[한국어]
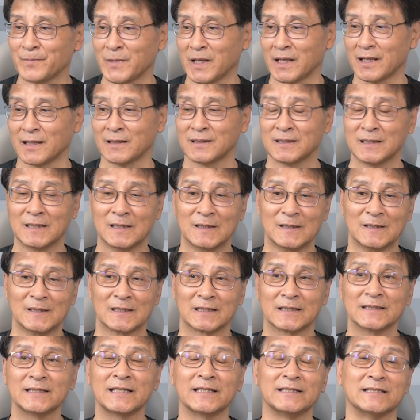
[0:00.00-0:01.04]
예.
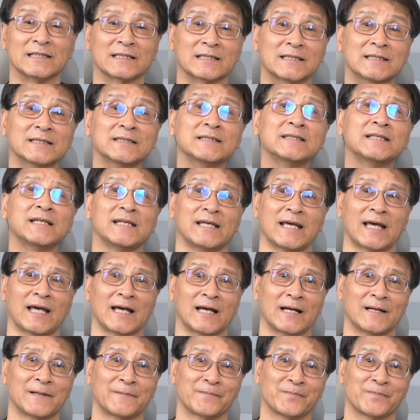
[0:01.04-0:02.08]
근데 이제 거기에